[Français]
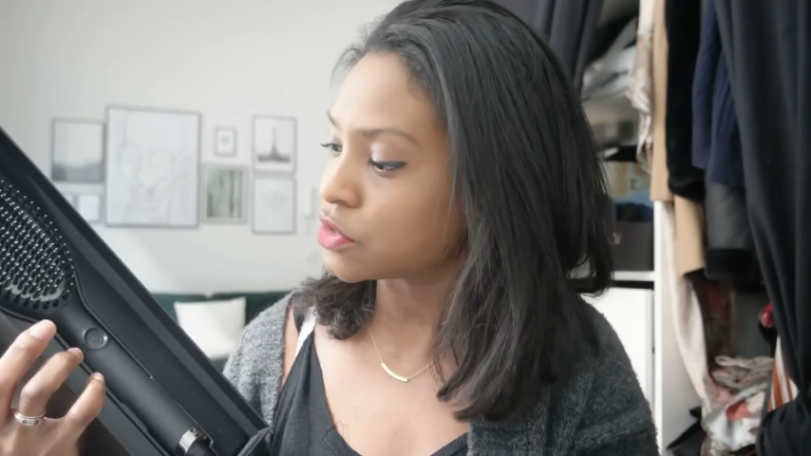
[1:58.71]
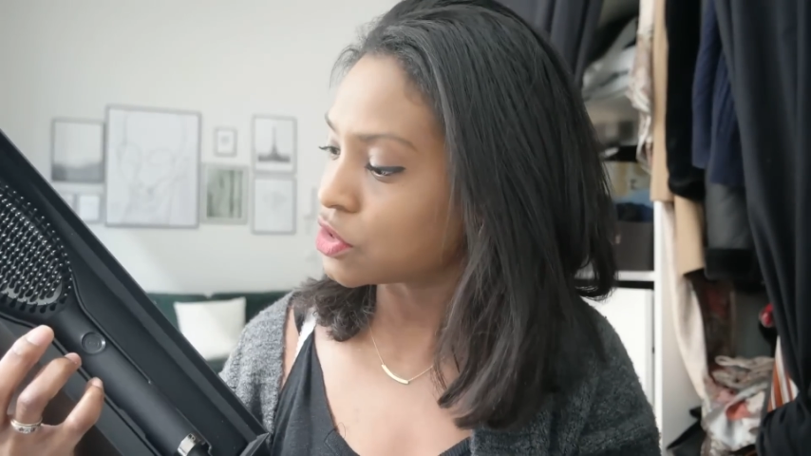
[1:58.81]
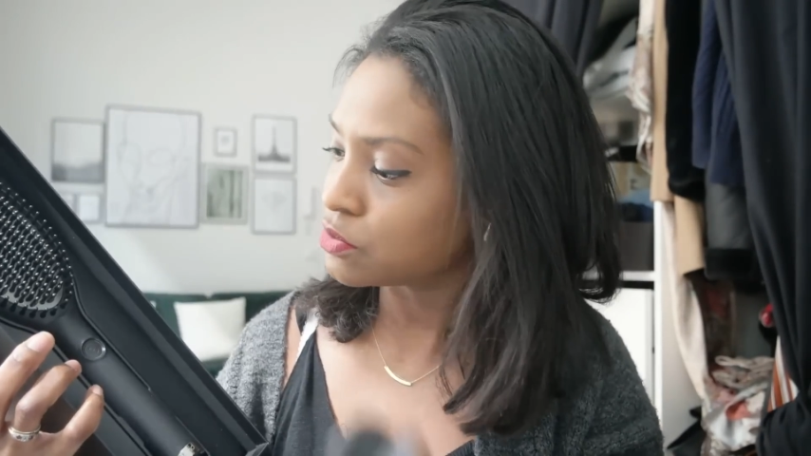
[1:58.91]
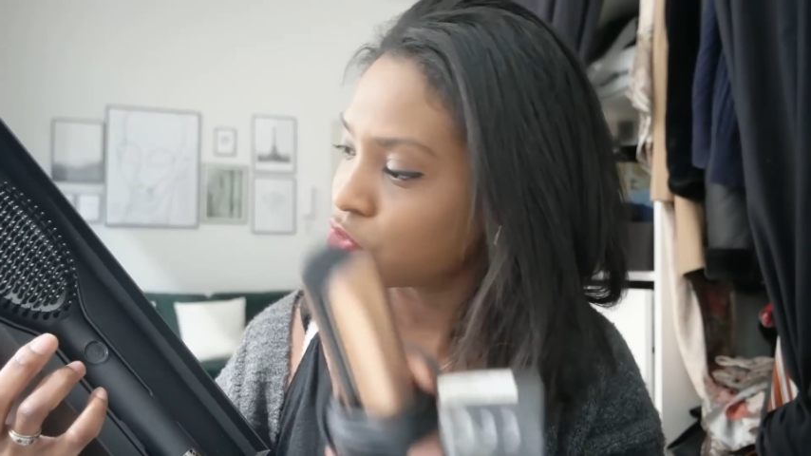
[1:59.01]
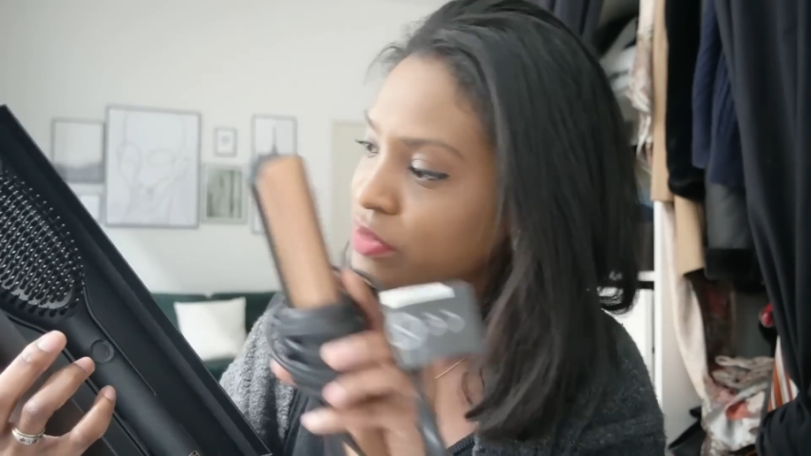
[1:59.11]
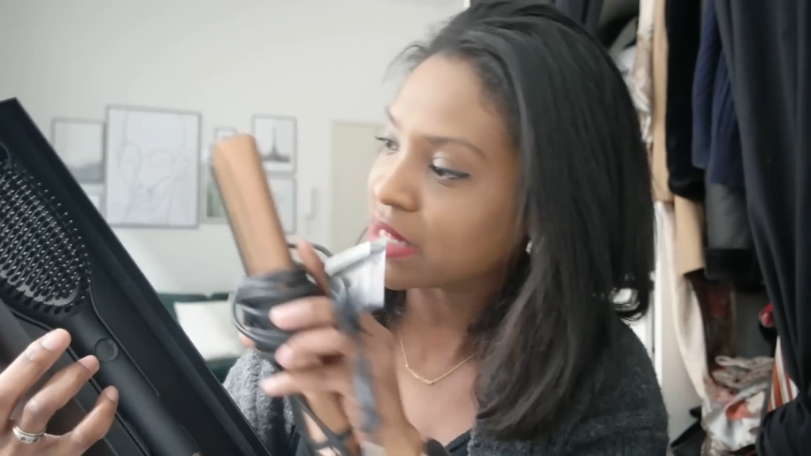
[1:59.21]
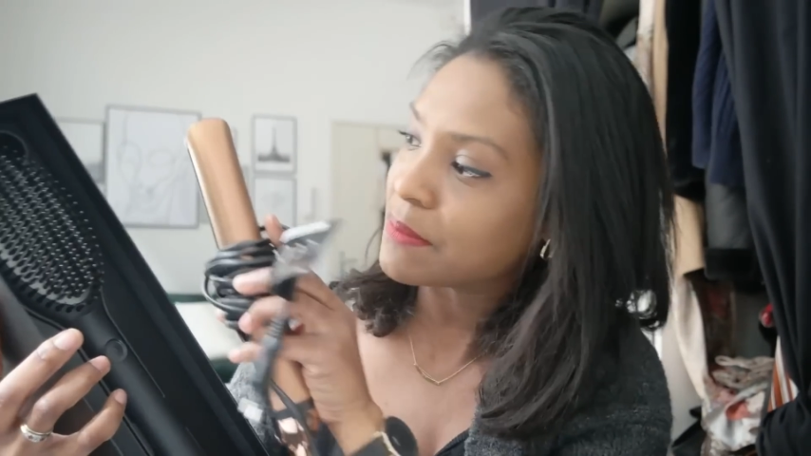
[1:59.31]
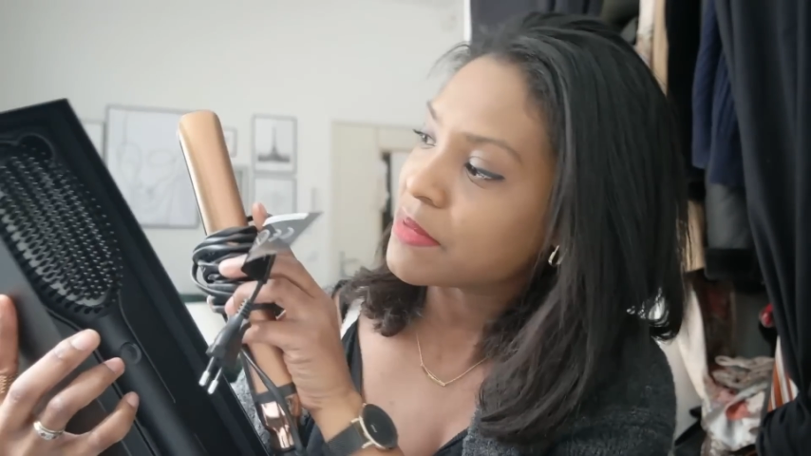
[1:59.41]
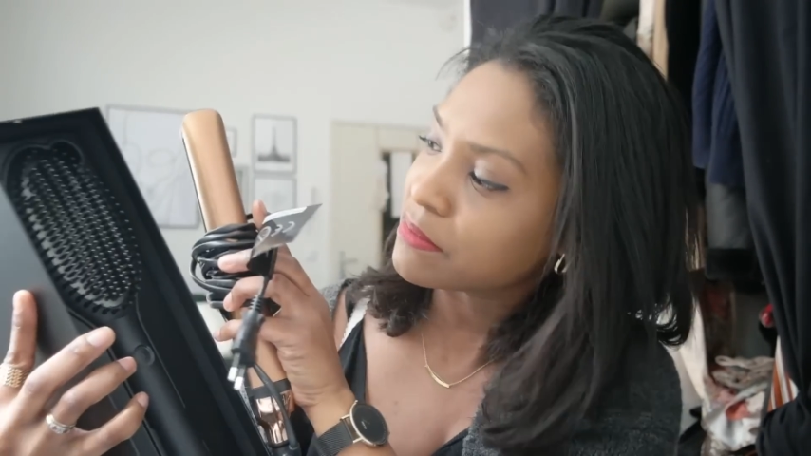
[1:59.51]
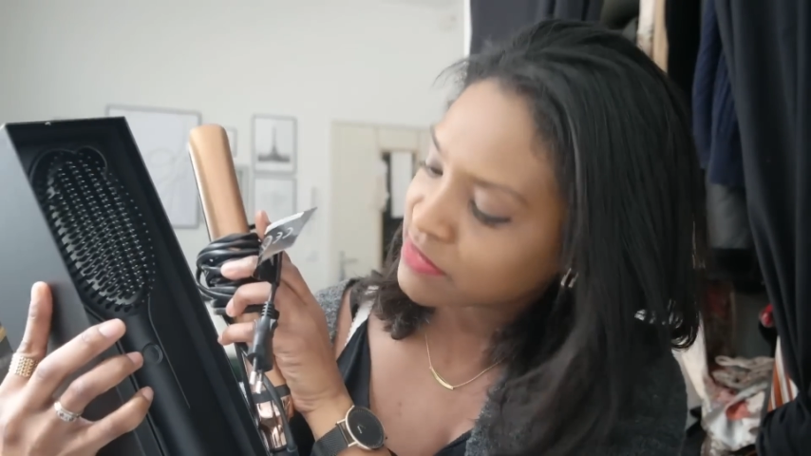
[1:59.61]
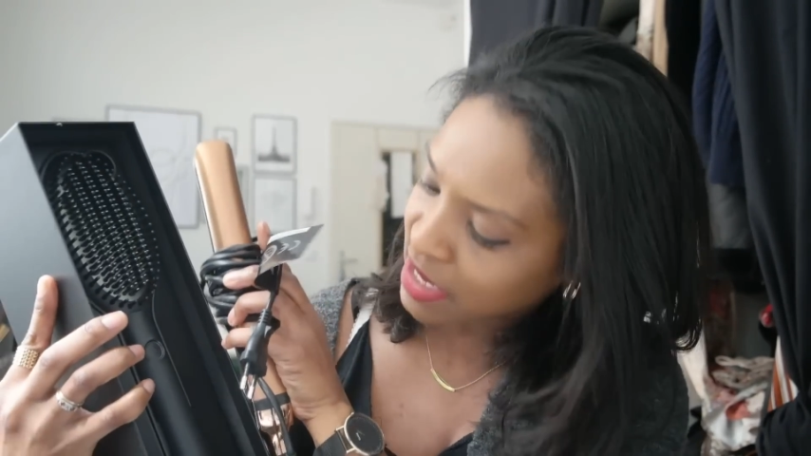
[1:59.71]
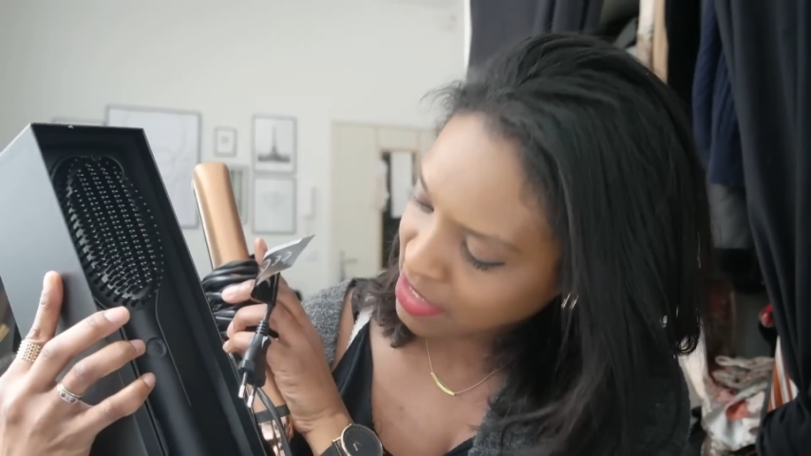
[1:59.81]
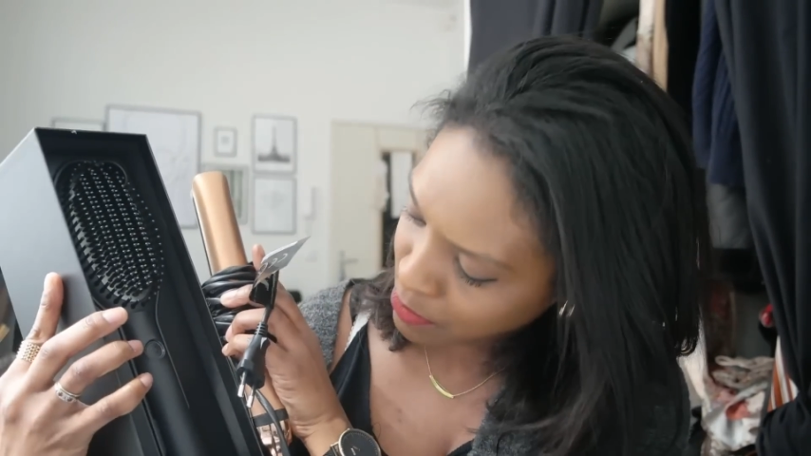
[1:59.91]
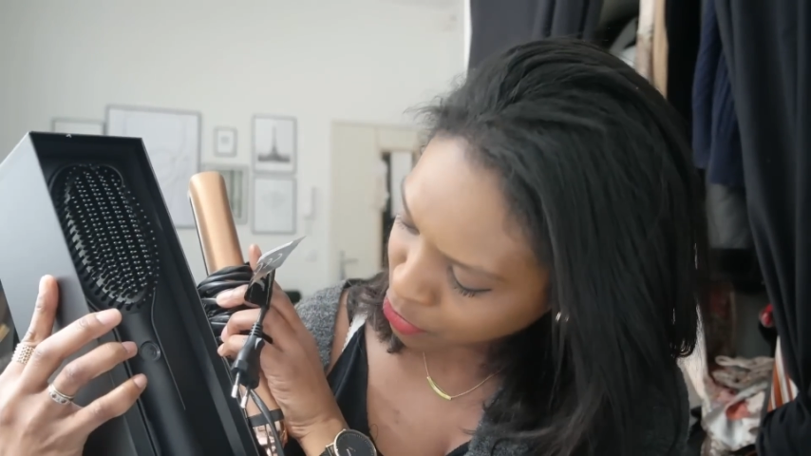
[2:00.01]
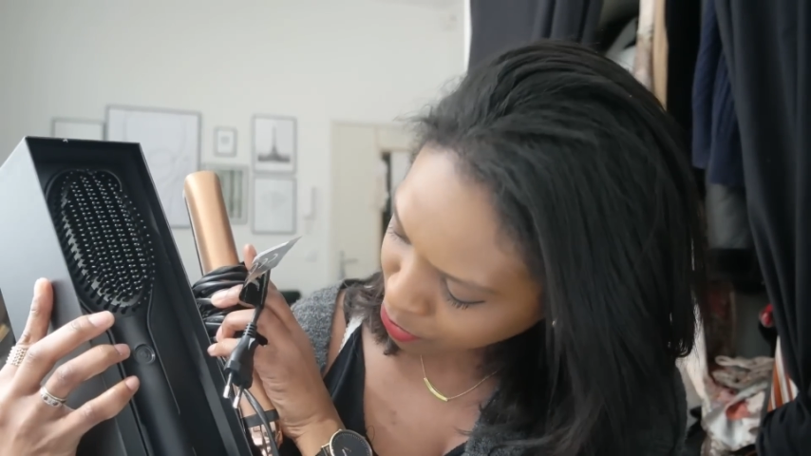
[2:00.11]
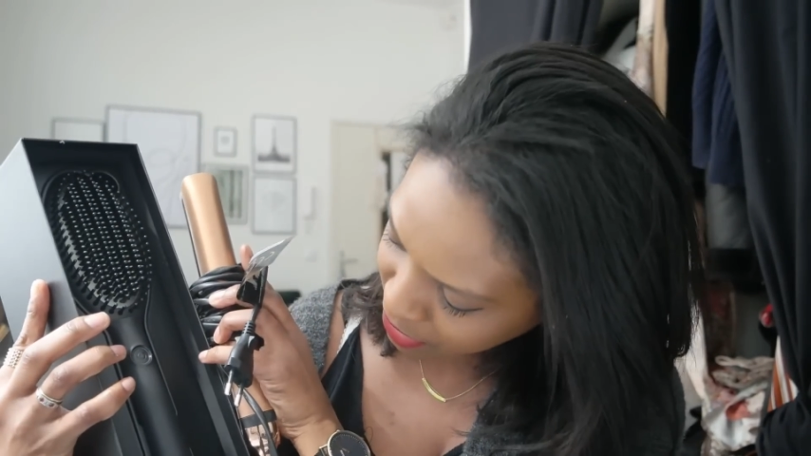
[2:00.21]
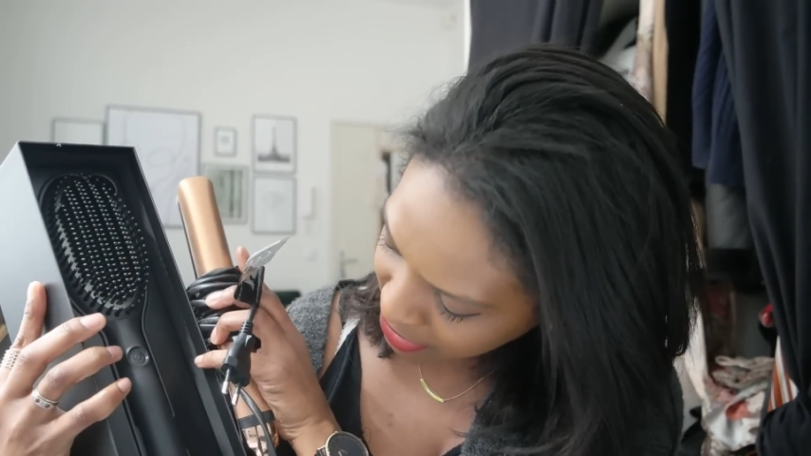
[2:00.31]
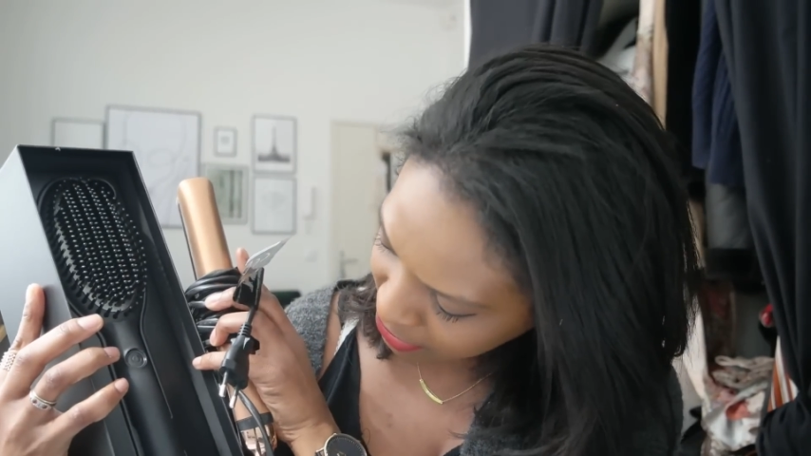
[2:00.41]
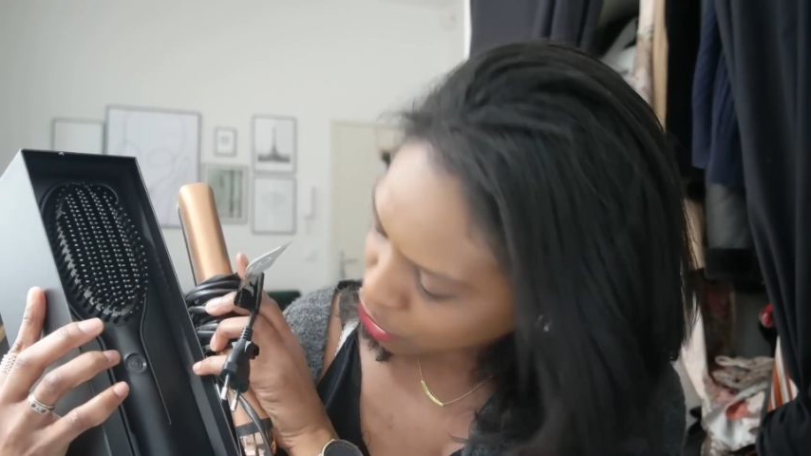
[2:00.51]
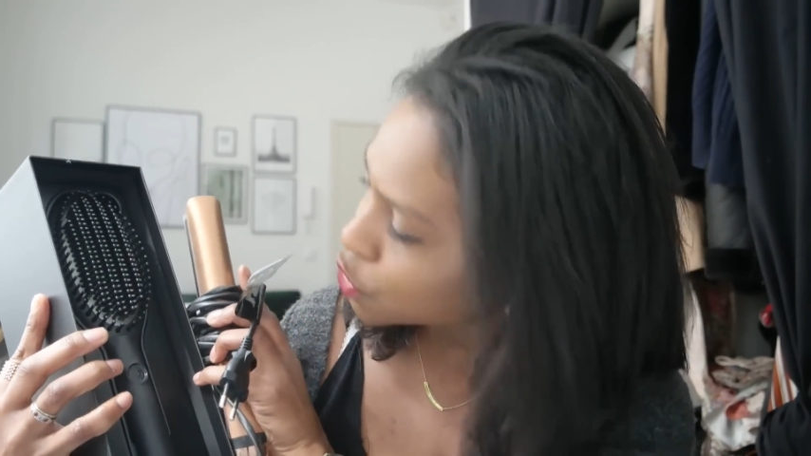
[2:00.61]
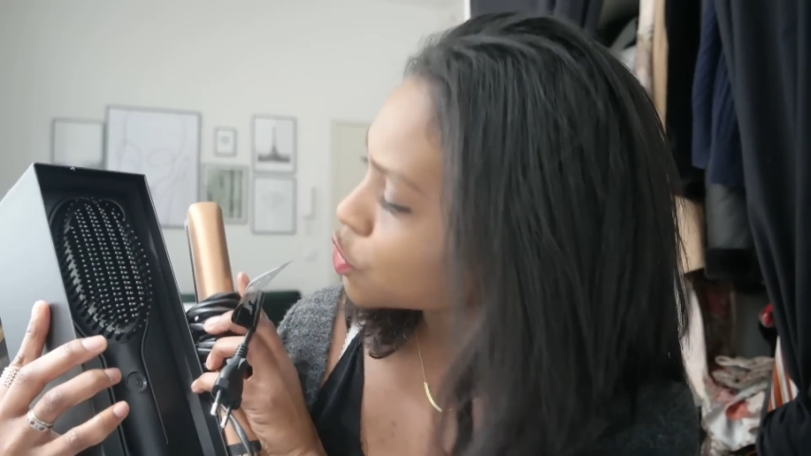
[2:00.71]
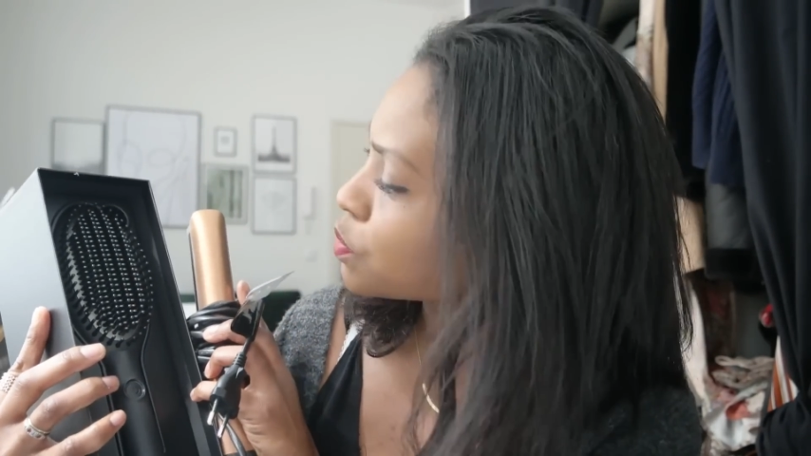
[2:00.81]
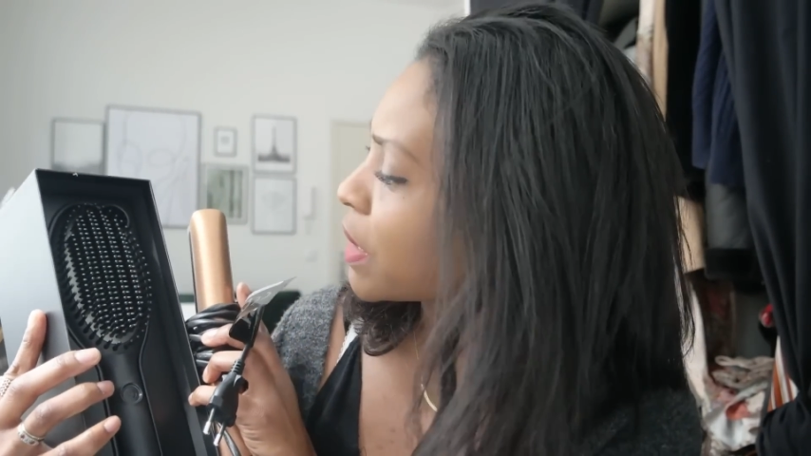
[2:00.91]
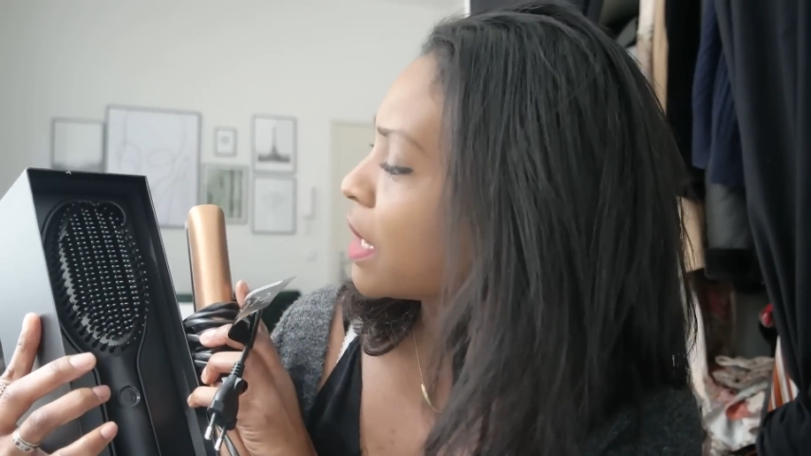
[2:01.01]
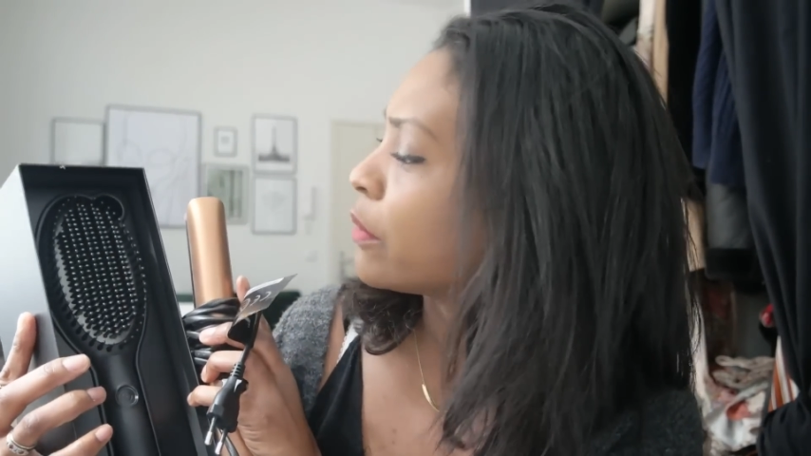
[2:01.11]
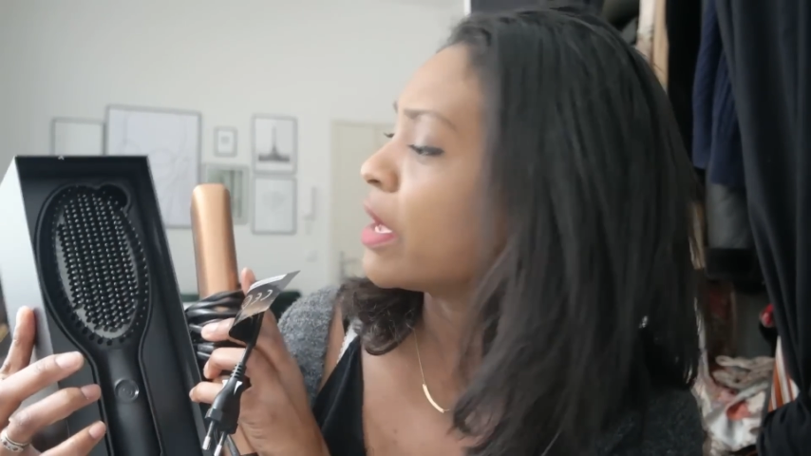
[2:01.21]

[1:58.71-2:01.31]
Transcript: somme toute la même taille à peu près, quelque chose près,